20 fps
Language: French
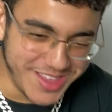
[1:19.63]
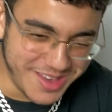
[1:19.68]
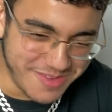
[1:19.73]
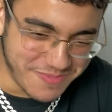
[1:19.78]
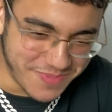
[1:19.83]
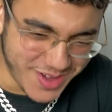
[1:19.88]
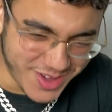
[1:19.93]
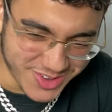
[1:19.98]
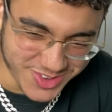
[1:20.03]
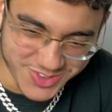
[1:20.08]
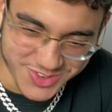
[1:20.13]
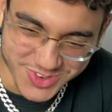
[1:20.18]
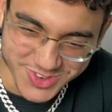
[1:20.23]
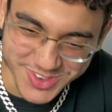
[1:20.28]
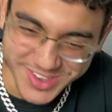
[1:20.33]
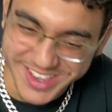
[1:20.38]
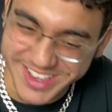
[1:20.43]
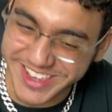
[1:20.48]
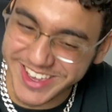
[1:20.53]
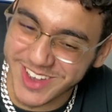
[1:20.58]
on pas, on tue.
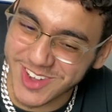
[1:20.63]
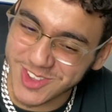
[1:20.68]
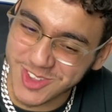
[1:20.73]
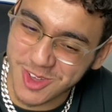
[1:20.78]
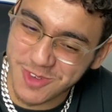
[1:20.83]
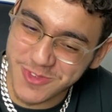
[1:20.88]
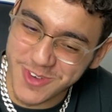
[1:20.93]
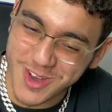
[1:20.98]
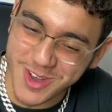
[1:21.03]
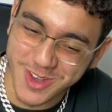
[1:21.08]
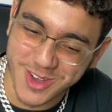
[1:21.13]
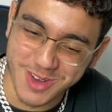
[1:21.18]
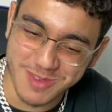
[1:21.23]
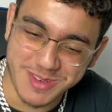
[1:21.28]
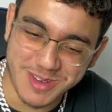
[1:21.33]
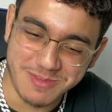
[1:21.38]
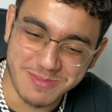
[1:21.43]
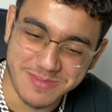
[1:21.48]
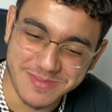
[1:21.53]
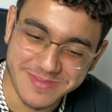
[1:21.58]
il rentre fort quand
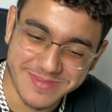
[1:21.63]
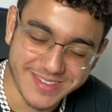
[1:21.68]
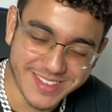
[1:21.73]
même.